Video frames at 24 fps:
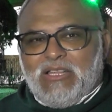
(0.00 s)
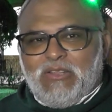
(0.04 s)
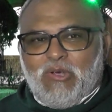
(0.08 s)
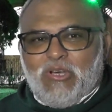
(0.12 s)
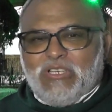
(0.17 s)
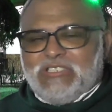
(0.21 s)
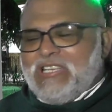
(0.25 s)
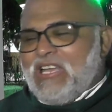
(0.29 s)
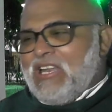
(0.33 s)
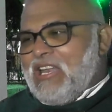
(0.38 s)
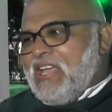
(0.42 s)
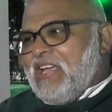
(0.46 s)
da
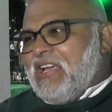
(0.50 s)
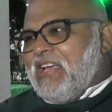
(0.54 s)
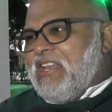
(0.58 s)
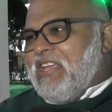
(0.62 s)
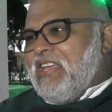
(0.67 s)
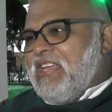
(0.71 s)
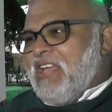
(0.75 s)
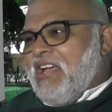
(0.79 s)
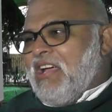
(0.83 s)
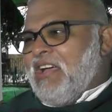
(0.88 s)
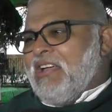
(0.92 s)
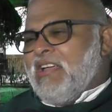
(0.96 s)
nossa
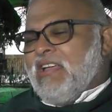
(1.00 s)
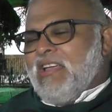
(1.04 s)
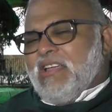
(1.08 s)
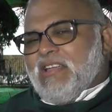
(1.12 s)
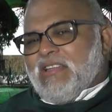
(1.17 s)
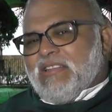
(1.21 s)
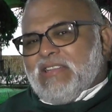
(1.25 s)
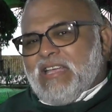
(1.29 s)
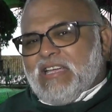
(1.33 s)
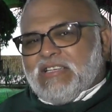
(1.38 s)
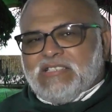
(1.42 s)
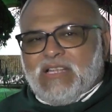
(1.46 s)
alegria,
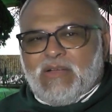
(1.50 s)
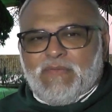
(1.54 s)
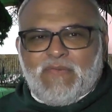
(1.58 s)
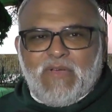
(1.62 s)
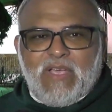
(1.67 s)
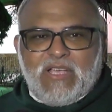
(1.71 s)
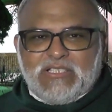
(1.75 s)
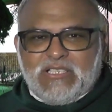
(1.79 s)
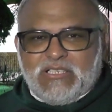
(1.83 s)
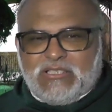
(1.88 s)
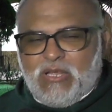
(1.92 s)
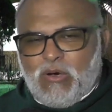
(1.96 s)
desta
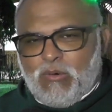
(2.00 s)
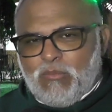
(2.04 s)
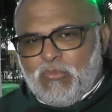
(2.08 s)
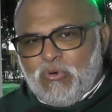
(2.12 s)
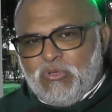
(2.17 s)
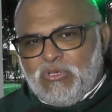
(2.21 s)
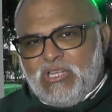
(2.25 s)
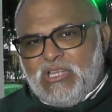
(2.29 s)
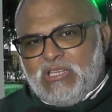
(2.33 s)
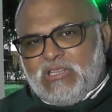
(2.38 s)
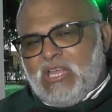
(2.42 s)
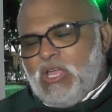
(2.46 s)
festa
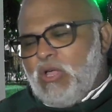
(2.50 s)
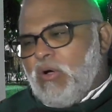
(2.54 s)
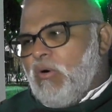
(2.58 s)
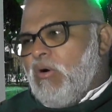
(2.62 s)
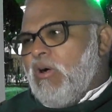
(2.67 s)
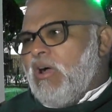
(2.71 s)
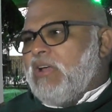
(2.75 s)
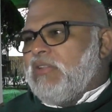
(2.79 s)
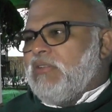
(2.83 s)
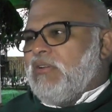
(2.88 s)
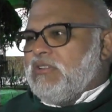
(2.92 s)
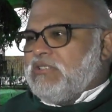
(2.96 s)
tão bonita em
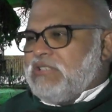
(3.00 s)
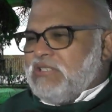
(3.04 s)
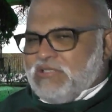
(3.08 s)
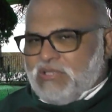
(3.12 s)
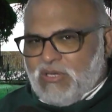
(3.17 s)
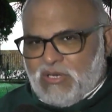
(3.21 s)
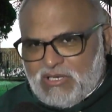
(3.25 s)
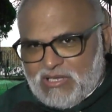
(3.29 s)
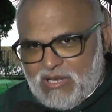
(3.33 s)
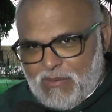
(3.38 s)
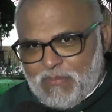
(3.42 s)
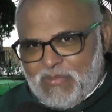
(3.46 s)
honra à Nossa
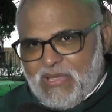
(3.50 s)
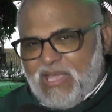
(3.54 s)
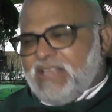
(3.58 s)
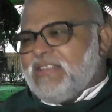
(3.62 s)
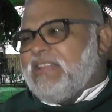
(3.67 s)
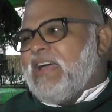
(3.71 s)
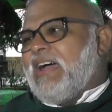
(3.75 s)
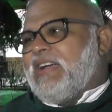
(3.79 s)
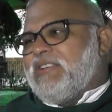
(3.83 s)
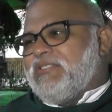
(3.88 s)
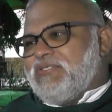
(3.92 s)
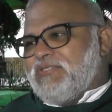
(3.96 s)
Senhora da
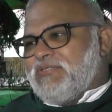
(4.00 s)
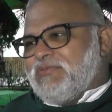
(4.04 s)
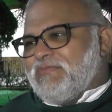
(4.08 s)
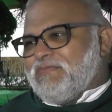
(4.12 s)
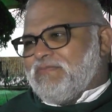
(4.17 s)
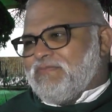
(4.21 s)
Piedade.